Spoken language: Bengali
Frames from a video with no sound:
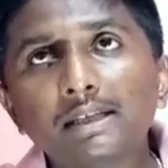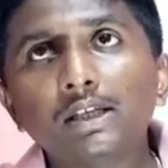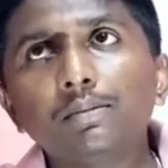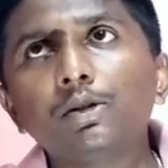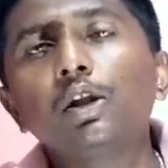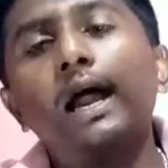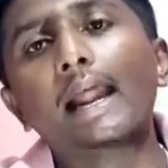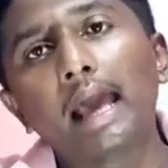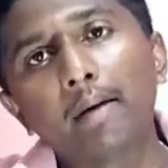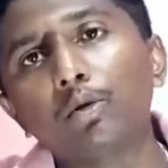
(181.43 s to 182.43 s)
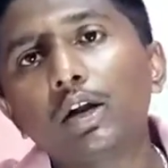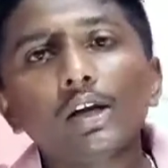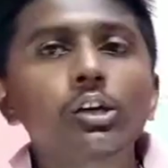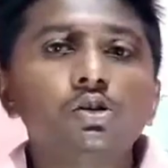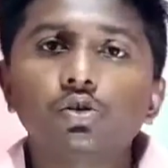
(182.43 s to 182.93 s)
বাজেটের ভেতর
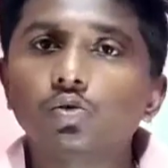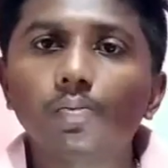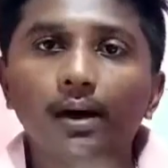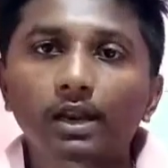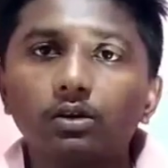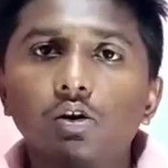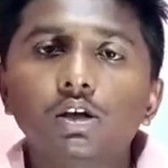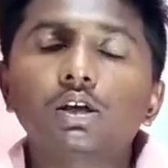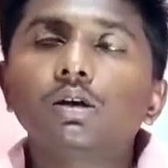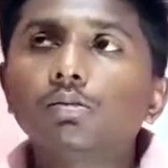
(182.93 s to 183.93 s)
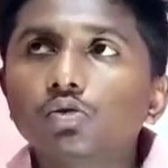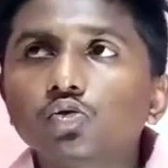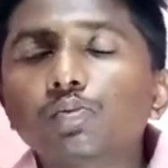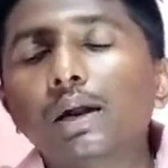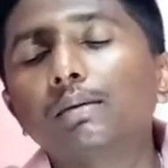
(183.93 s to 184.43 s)
অ্যামোলেটেড তো খুব ভালো হয় এবং
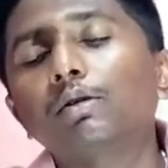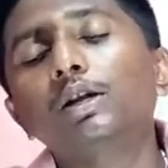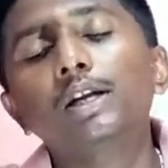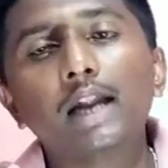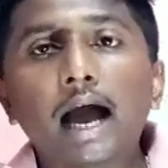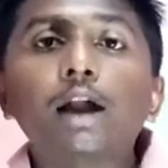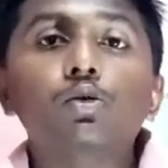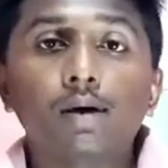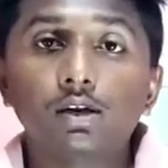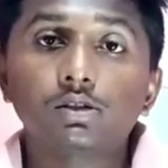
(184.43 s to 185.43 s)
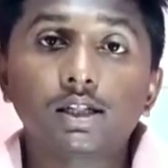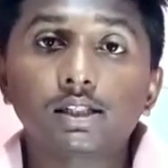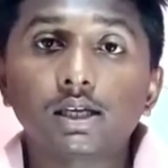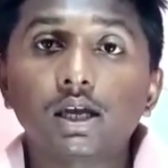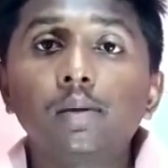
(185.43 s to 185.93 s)
সুপার অ্যামোলেটেড আরও ভালো
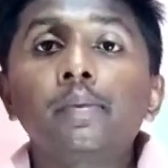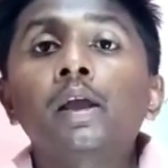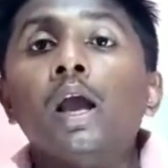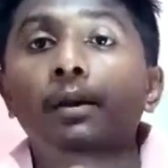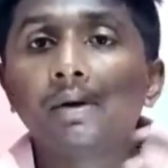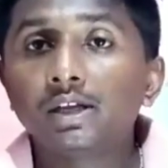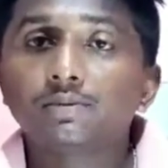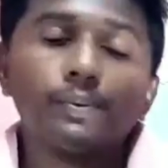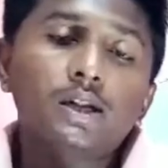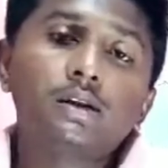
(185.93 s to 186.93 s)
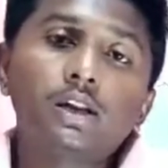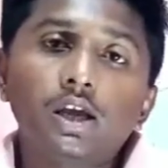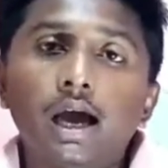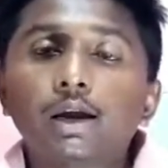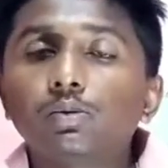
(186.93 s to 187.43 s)
তার থেকে আমি ডিসপ্লে
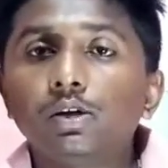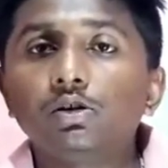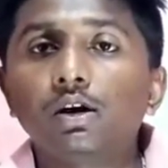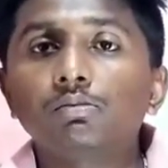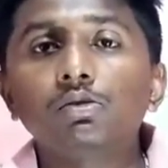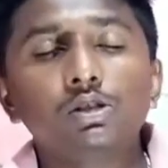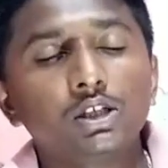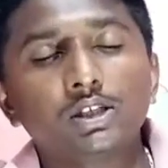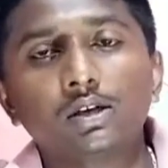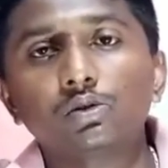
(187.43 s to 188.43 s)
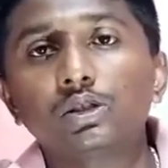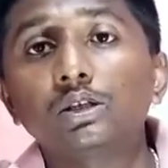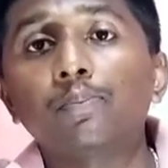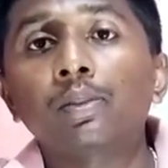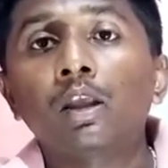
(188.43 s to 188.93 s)
নিয়ে আরও ভিডিও আনবো চেষ্টা
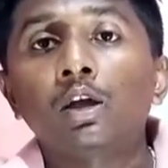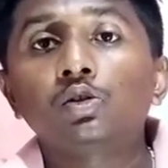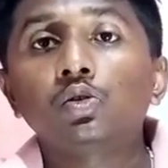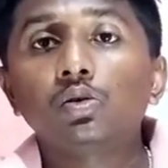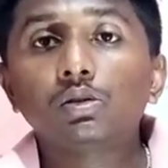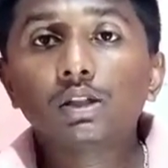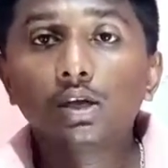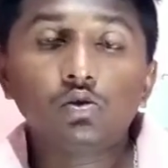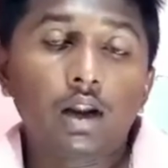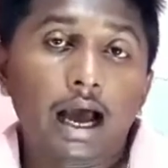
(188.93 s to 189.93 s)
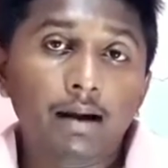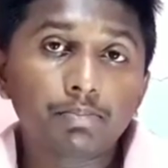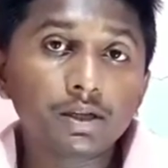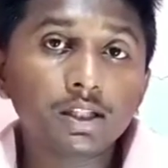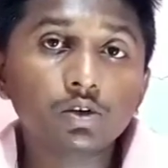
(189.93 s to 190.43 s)
করছি তো দেখুন
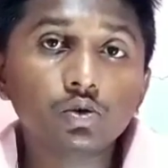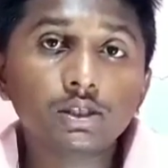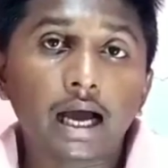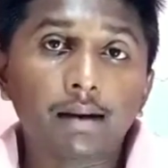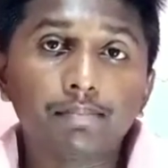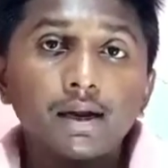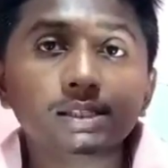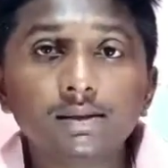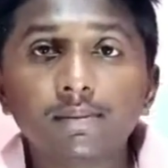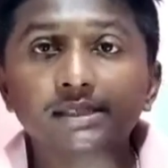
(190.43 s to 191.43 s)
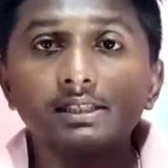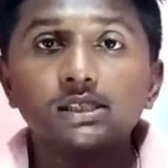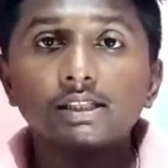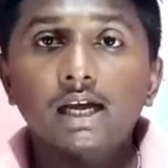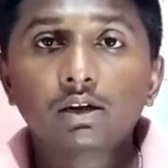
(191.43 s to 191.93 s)
আপনি দেখুন যে আপনার যে
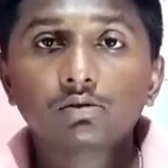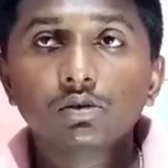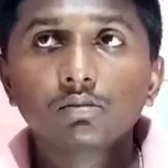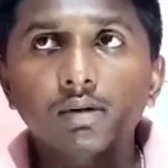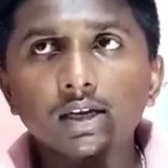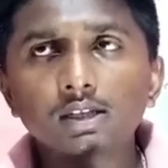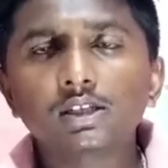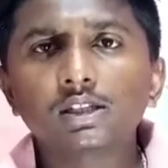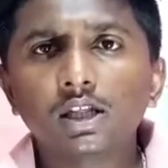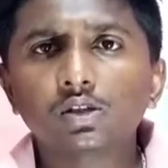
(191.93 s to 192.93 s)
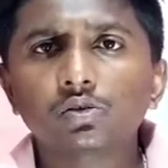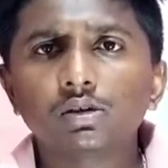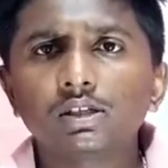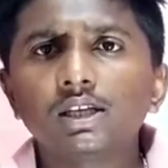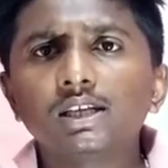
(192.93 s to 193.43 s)
বাজেটটা ধারণ মানে সিদ্ধান্ত
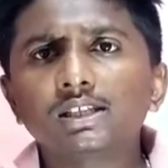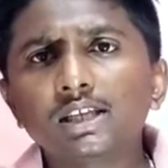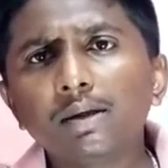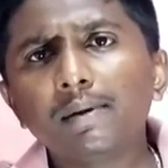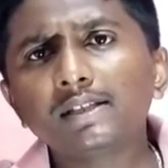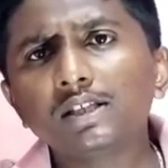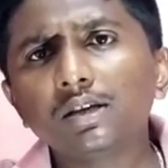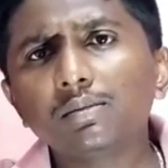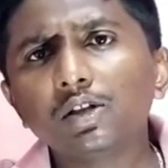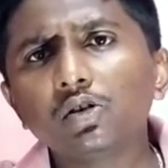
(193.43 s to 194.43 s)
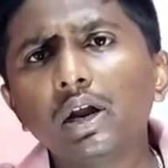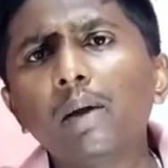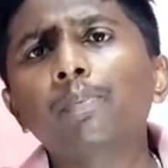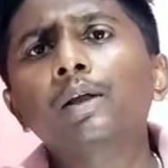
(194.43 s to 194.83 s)
করেছেন সেই বাজেটের ভেতরে